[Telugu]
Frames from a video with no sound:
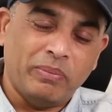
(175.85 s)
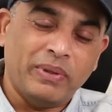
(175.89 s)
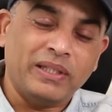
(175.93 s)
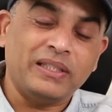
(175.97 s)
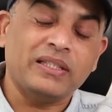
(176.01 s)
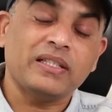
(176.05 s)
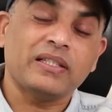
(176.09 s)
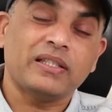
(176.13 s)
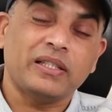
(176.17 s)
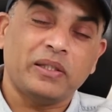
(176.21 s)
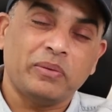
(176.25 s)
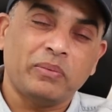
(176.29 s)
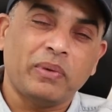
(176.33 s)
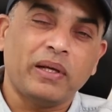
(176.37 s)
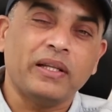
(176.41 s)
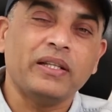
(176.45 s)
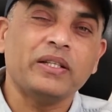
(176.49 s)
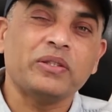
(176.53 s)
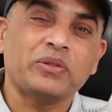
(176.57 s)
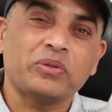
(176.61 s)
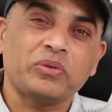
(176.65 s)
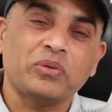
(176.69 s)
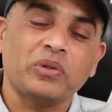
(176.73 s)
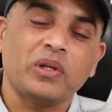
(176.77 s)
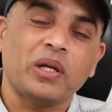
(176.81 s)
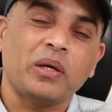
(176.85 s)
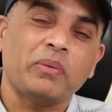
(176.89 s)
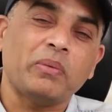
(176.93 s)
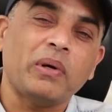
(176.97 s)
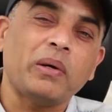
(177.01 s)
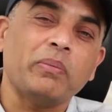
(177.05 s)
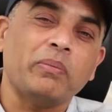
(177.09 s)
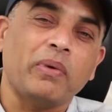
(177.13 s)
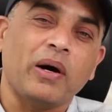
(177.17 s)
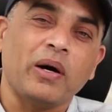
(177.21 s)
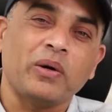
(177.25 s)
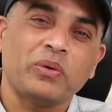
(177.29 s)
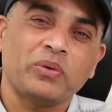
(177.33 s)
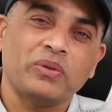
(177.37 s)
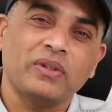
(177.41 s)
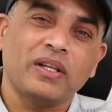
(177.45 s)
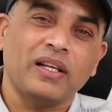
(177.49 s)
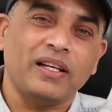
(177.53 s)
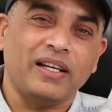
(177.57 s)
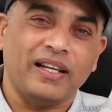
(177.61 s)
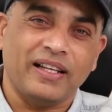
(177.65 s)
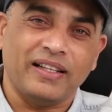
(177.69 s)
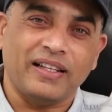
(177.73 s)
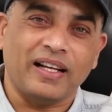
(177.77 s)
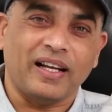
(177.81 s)
మంచి సినిమా తీస్తున్నామా
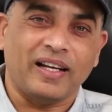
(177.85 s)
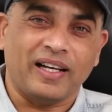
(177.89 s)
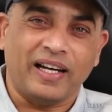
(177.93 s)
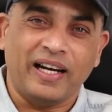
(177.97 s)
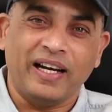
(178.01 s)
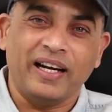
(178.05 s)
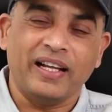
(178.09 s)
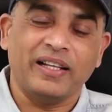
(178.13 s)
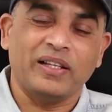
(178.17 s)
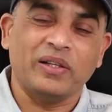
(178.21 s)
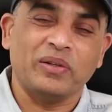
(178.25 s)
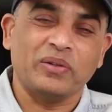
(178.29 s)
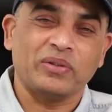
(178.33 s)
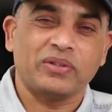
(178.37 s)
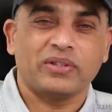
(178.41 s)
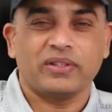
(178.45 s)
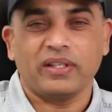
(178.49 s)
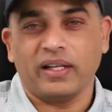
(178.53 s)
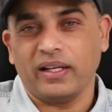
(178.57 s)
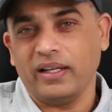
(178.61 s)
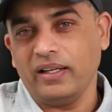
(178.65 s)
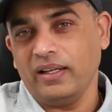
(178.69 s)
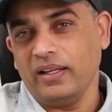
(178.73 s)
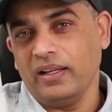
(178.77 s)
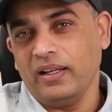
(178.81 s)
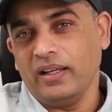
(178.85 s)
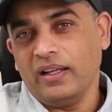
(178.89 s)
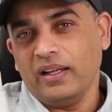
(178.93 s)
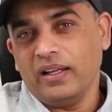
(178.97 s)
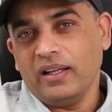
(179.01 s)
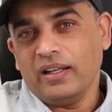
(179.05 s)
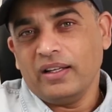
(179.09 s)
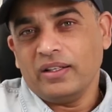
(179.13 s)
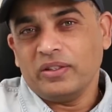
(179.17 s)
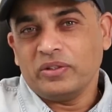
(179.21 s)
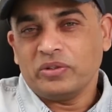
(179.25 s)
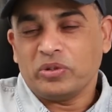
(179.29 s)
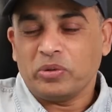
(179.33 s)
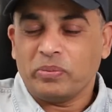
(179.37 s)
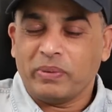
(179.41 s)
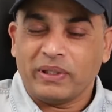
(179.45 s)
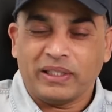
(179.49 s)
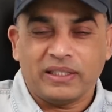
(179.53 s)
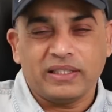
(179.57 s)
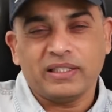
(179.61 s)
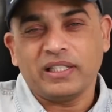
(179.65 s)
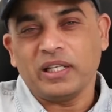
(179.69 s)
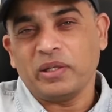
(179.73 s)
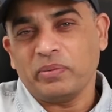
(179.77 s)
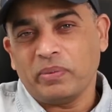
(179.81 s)
బాగుందా లేదా రెండే తెలుస్తాయి సో
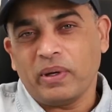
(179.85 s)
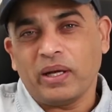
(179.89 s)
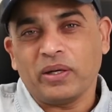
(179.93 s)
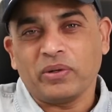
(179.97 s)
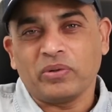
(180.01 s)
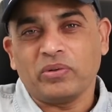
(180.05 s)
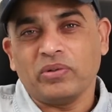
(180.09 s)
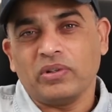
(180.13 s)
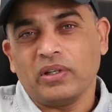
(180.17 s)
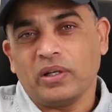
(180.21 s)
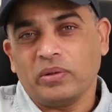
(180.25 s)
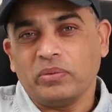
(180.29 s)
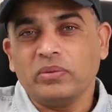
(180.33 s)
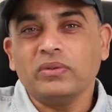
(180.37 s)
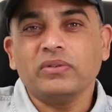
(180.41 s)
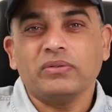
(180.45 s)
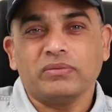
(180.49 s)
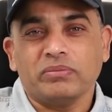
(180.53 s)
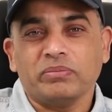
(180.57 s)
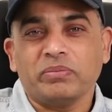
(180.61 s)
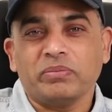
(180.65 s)
మంచి సినిమా అనుకున్నాము